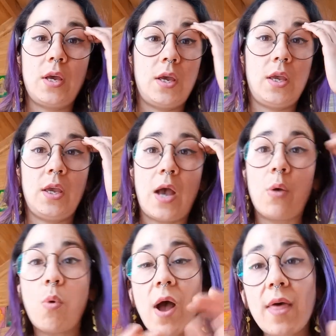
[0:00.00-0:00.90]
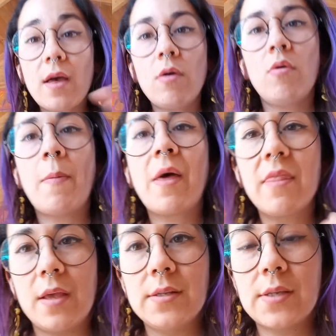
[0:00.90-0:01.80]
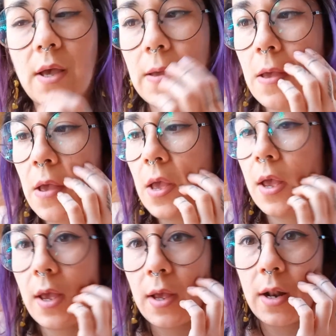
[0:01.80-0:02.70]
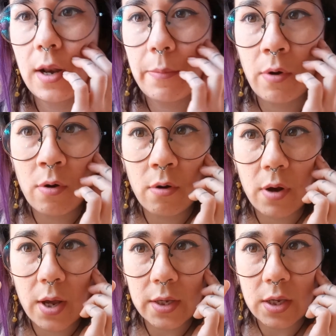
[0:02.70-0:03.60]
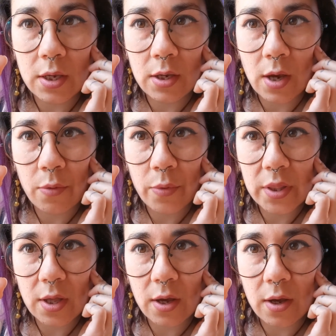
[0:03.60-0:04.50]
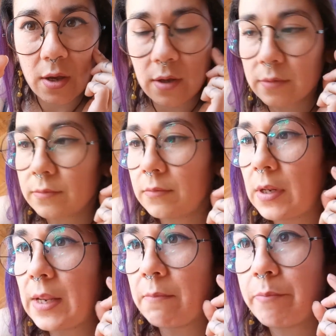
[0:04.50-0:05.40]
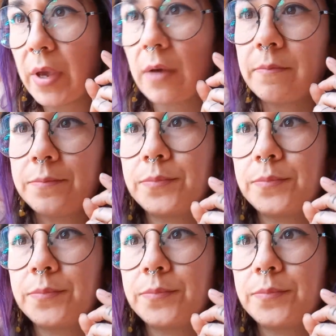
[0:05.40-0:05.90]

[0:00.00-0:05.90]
eh, aguadas o más densas le pongo aquí agüita limpia.